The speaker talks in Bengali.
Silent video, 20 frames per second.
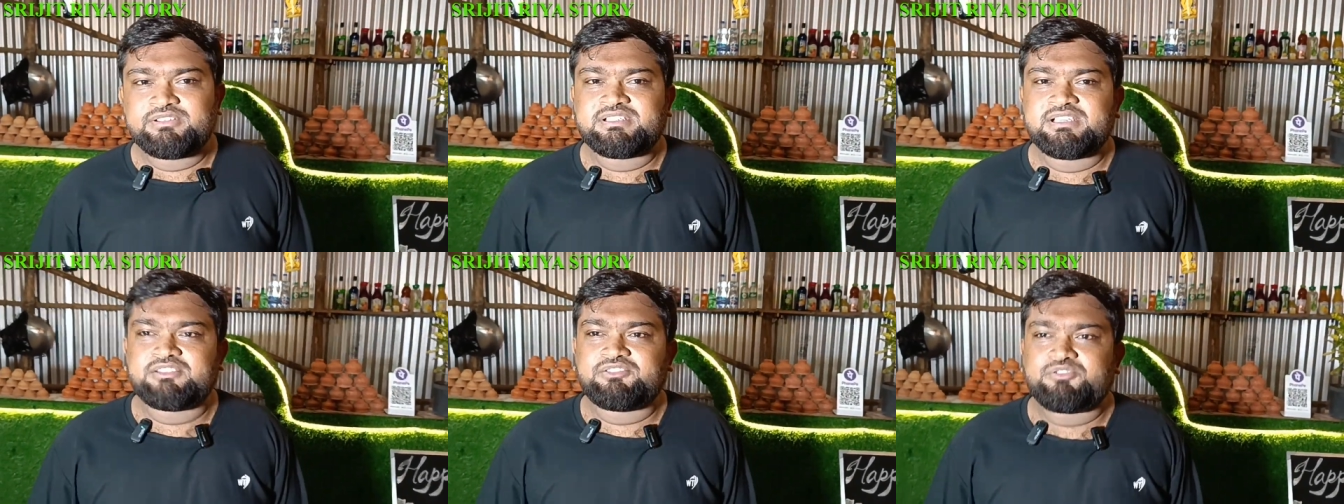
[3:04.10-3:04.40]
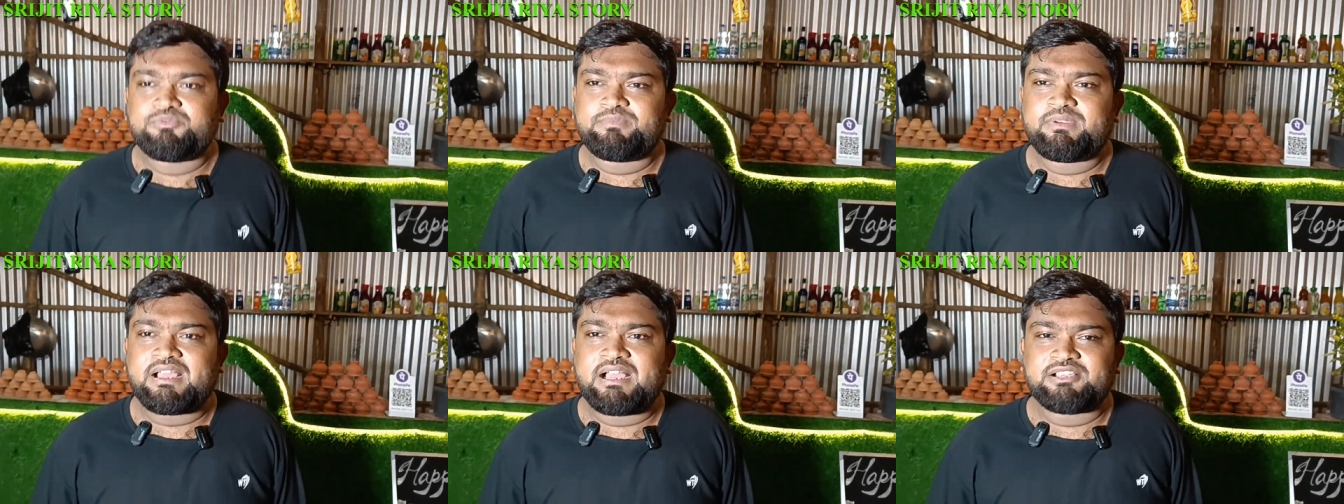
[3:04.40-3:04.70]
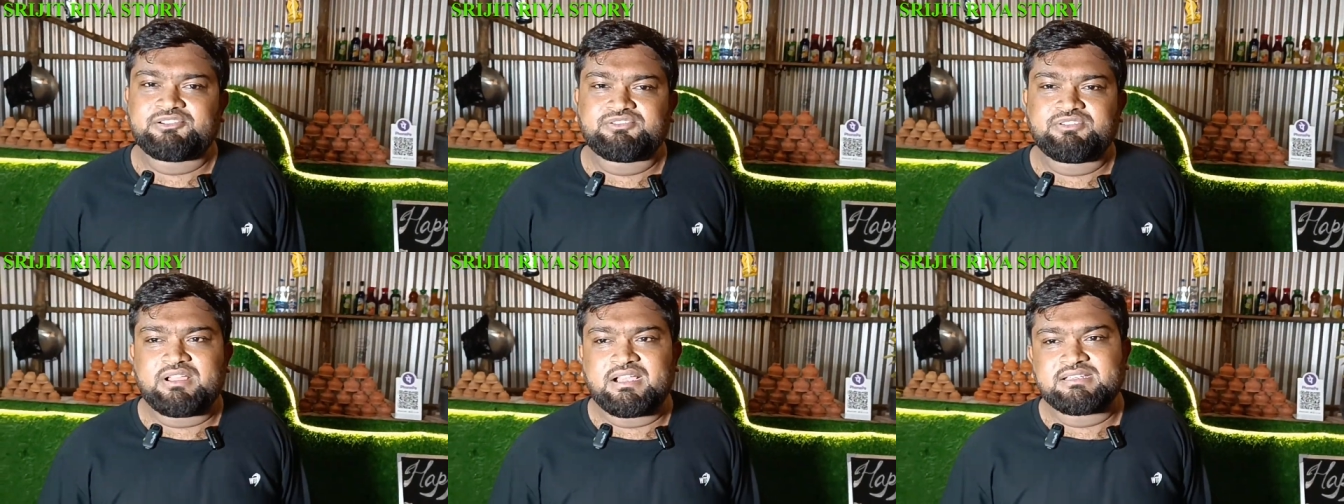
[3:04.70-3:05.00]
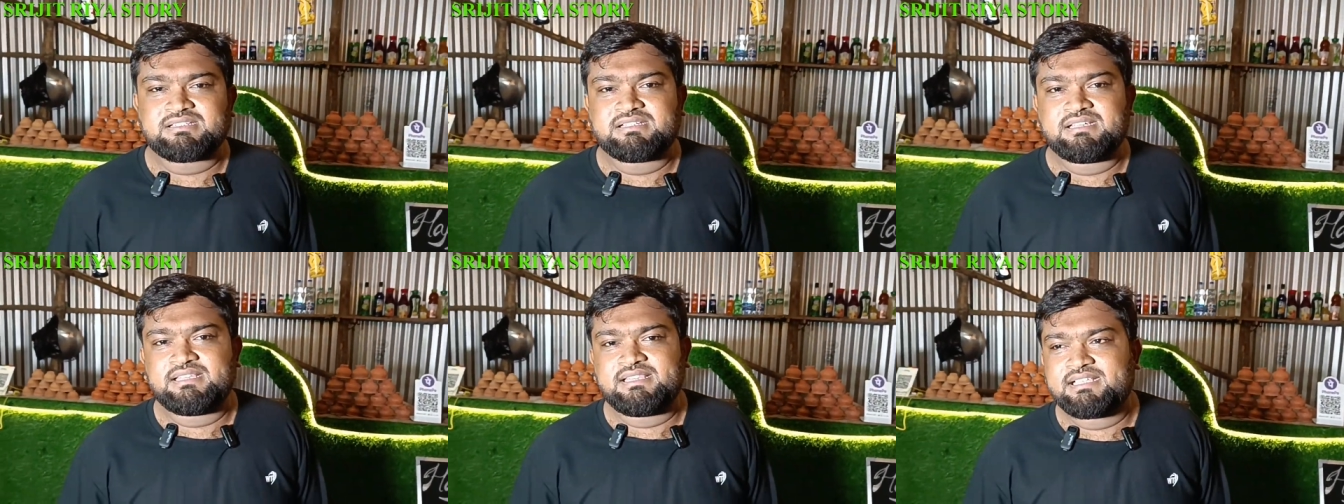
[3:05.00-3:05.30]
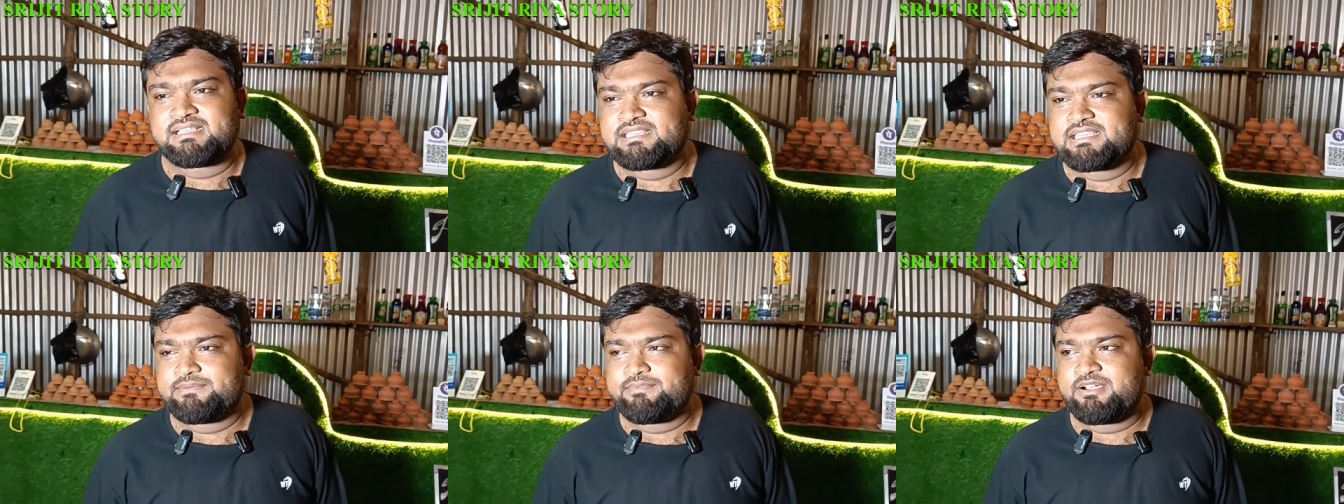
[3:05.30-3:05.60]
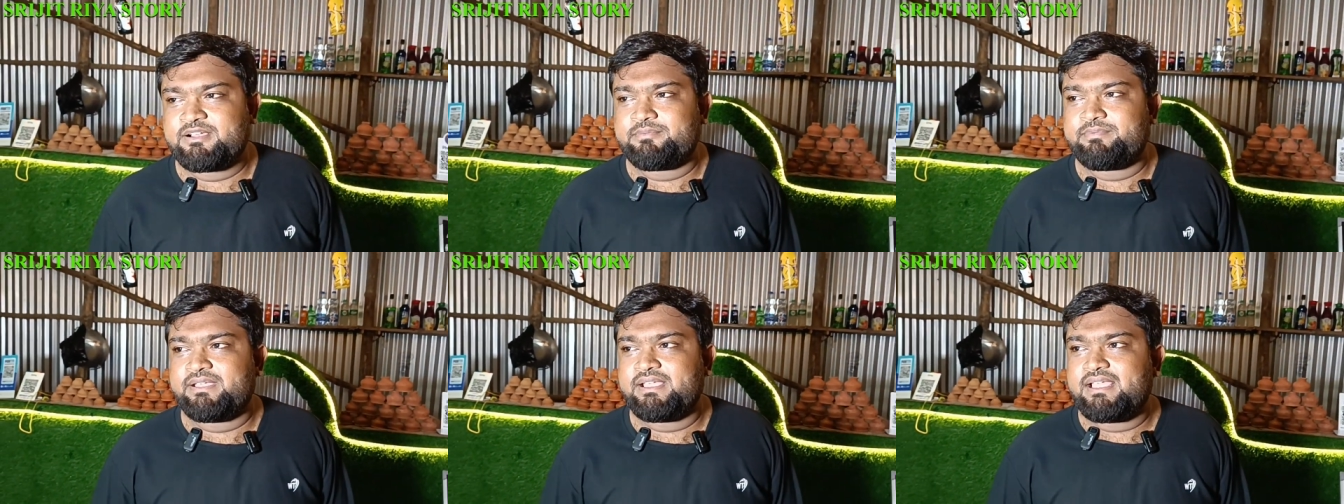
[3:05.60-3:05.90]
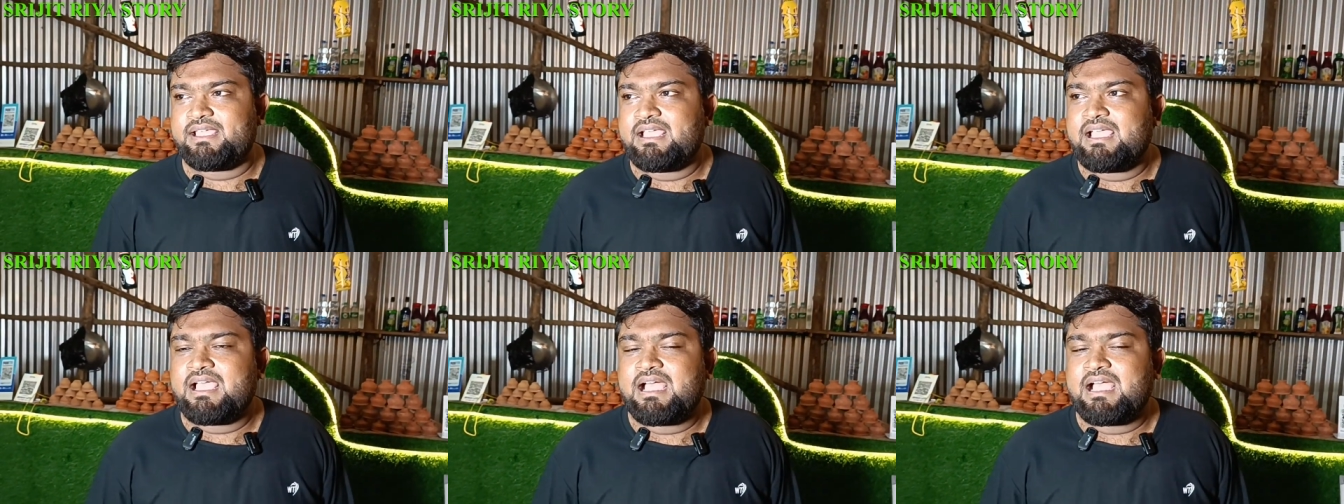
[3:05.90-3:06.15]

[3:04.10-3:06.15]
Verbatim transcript: রয়েছে তোমরা আসো আসলে দেখতে পারবে